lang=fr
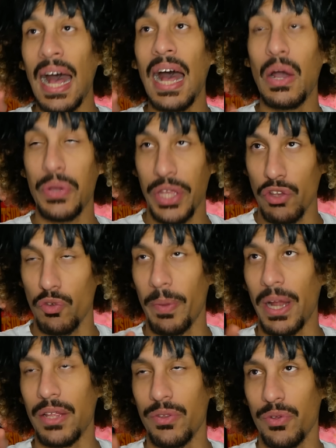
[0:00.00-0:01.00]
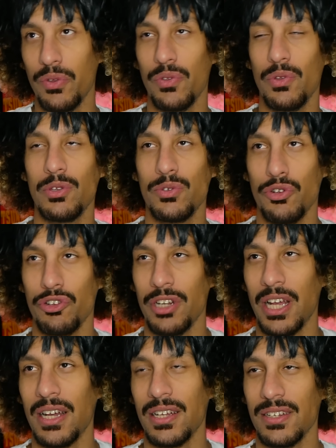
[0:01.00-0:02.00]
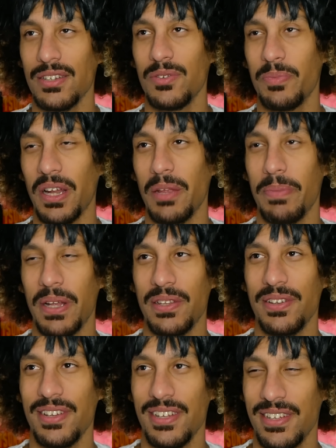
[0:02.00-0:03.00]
Ah ok, tu parlais de, ce jeu-là, tu parlais pas de